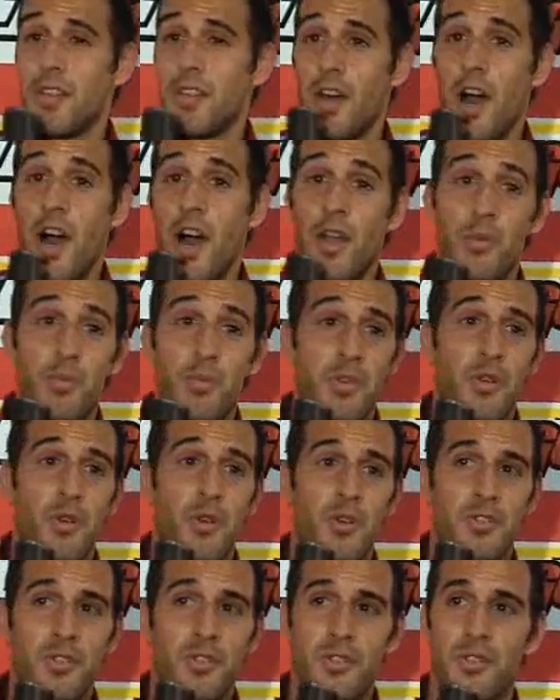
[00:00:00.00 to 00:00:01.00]
Ah, non mi
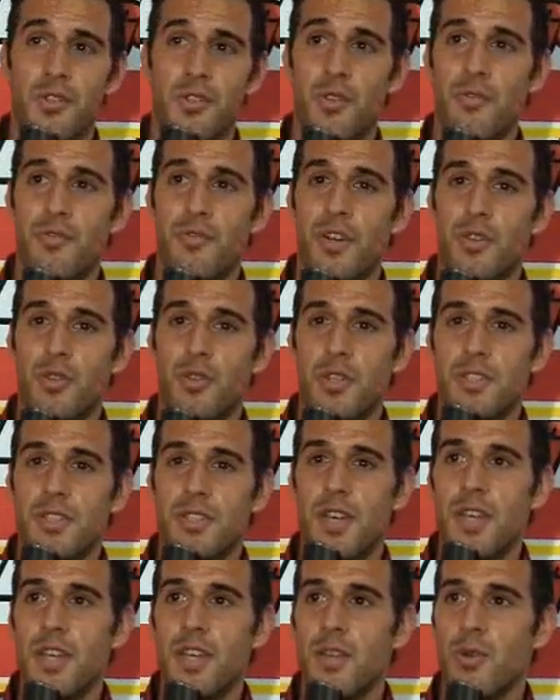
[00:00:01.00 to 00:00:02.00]
ricordo. L'ho fatto
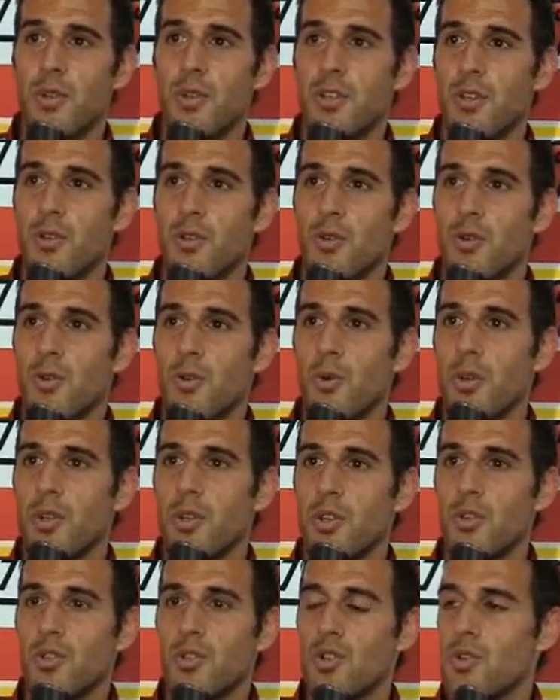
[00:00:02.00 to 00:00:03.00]
assai quando ero, quando
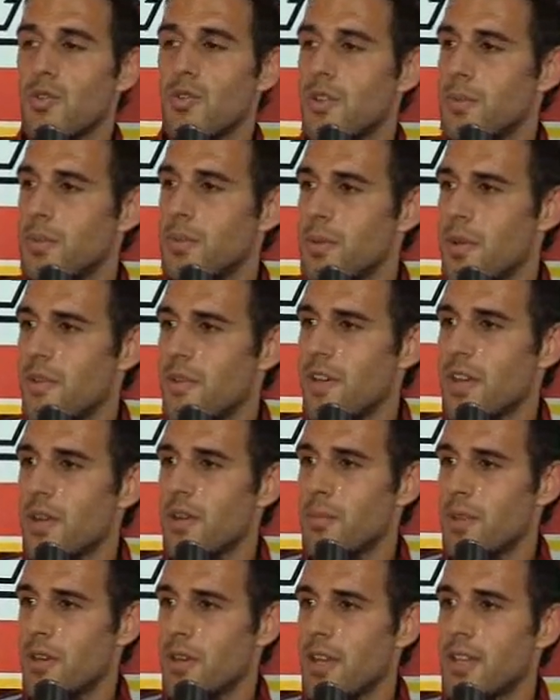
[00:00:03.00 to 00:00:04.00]
ero giovane, primavera,
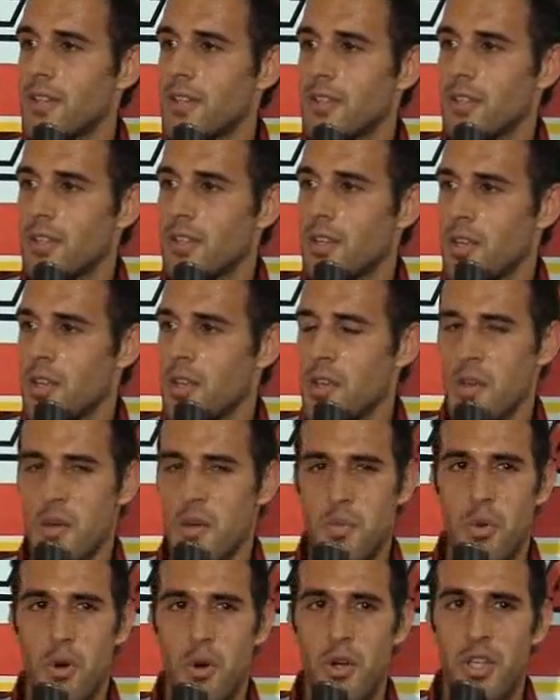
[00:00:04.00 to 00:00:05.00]
Berretti.
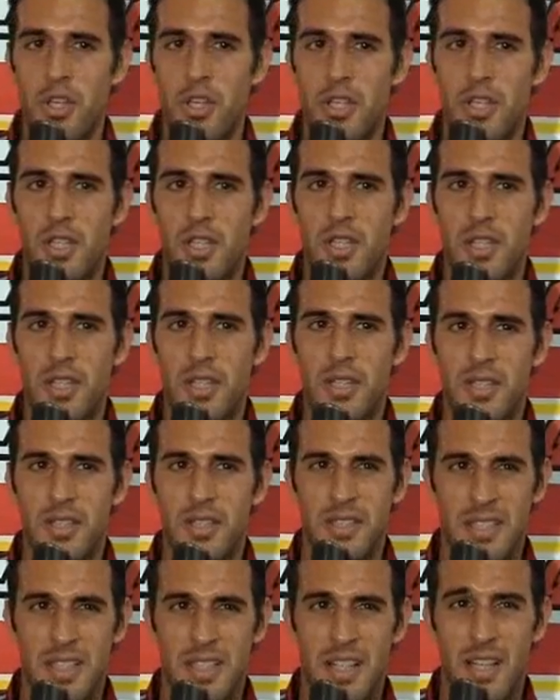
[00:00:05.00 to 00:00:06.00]
Poi
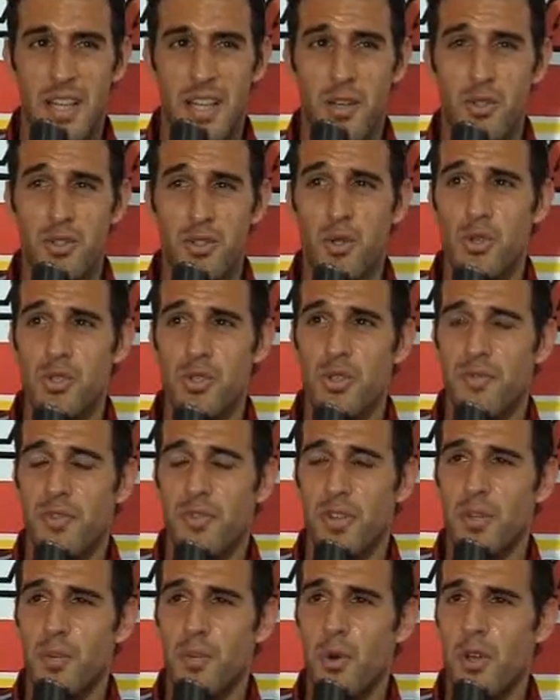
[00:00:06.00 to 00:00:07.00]
l'anno scorso ho
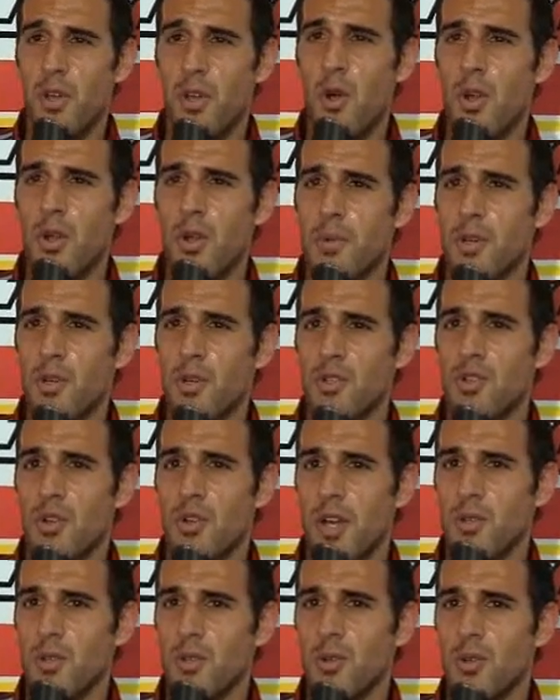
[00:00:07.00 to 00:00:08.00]
fatto pochi gol perché ho
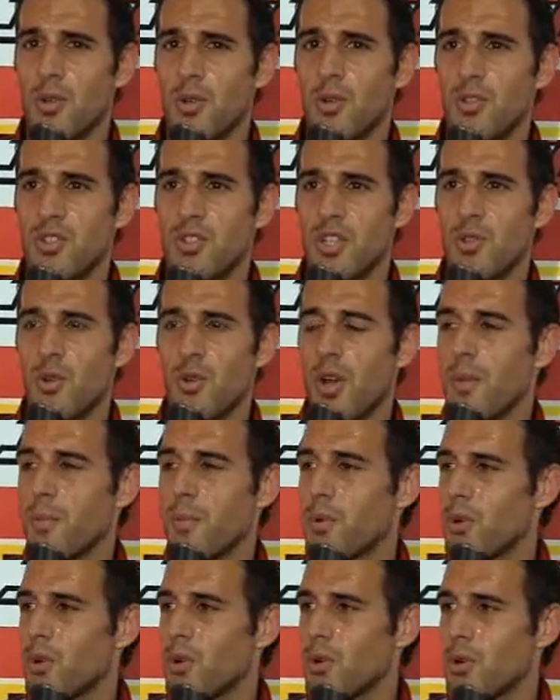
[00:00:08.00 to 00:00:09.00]
giocato
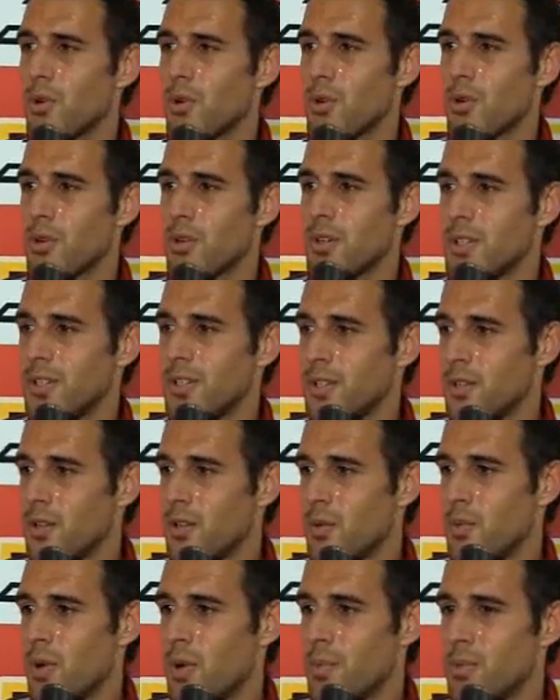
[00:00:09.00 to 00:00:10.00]
centrocampo
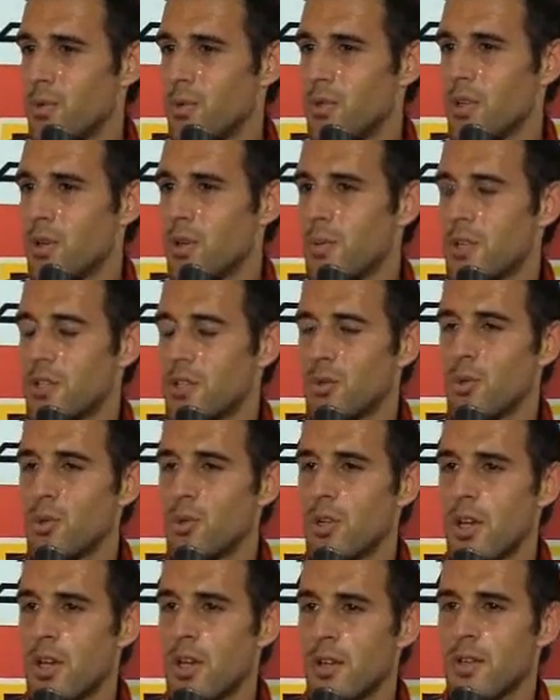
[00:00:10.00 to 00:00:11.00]
un po' più di
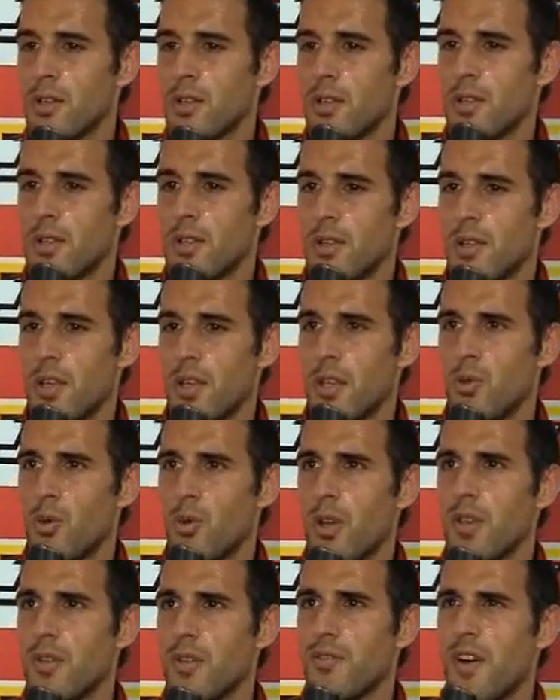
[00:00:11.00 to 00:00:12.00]
copertura e due
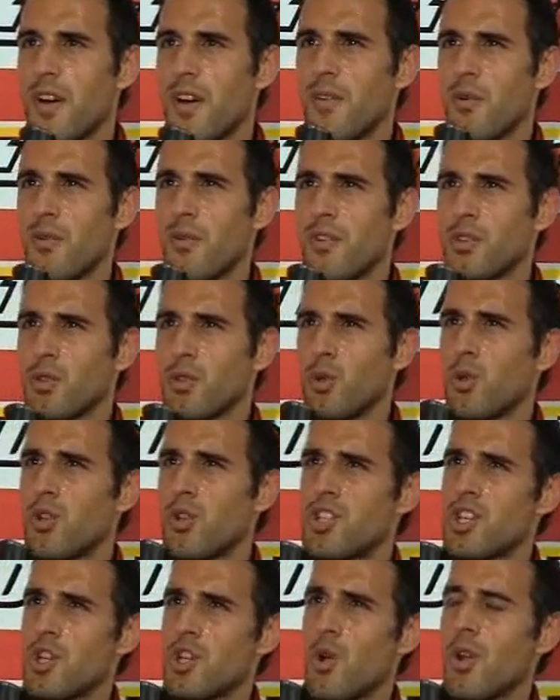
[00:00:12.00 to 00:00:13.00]
anni fa avevo fatto
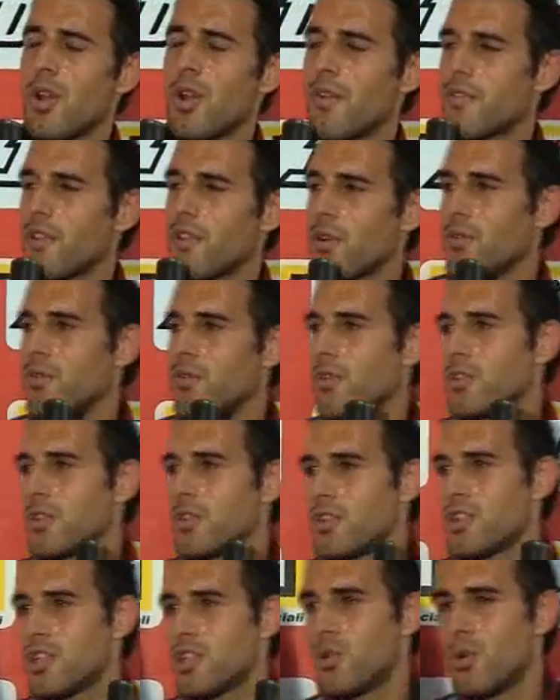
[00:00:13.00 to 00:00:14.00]
12 gol a Francoforte
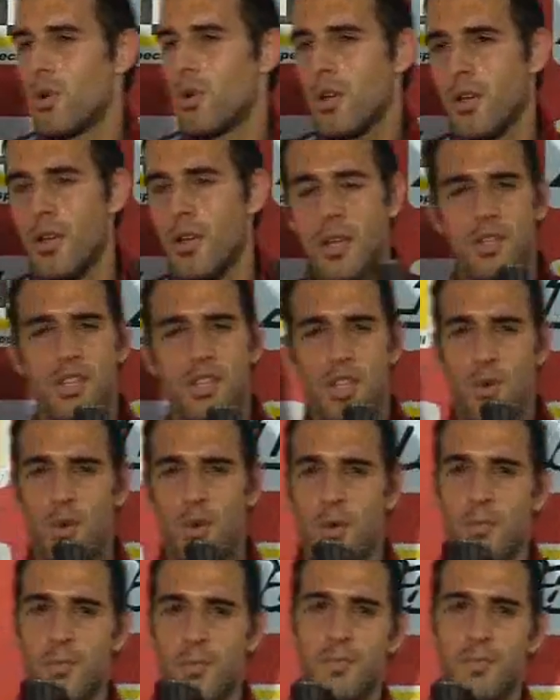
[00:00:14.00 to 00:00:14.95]
in C2, eh, C1.